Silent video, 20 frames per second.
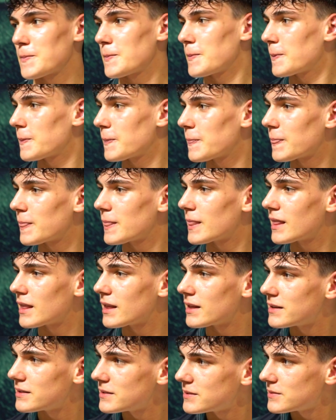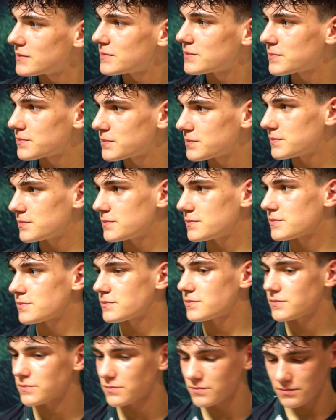Jakieś kolejne walki obce już na
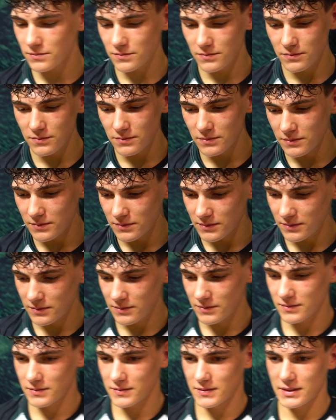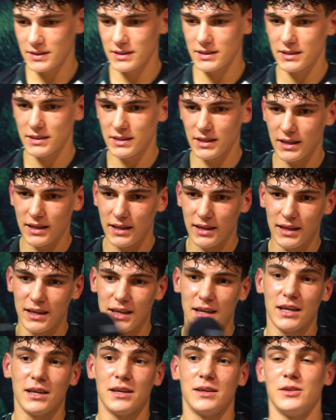horyzoncie, czy jeszcze nic nie wiadomo?
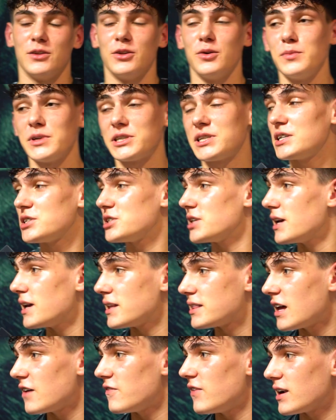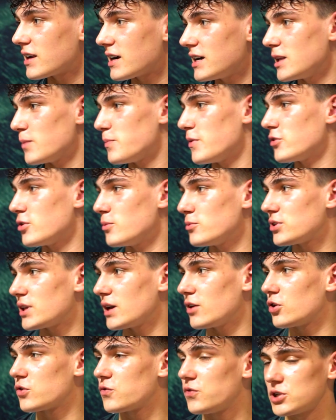No myślę, że ta walka na pewno mi
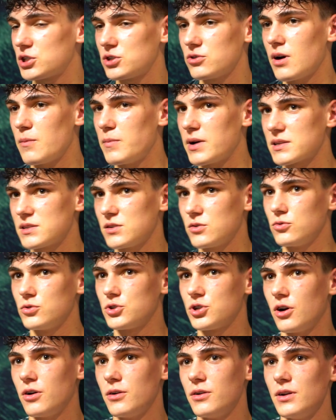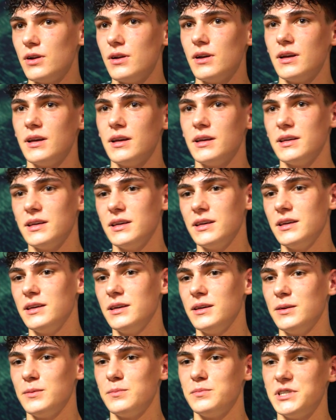tutaj otworzyła bardzo dużo
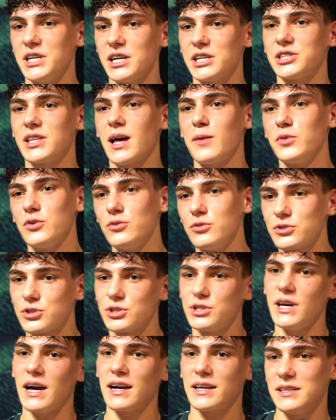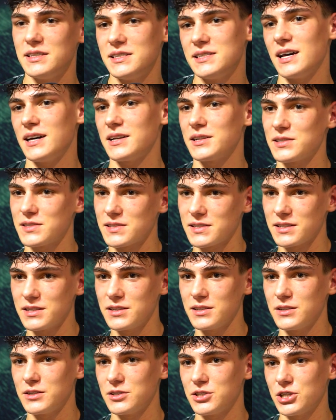i gdzieś tam już jakiś zarys
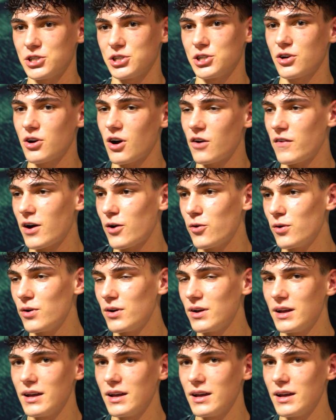y, się szykował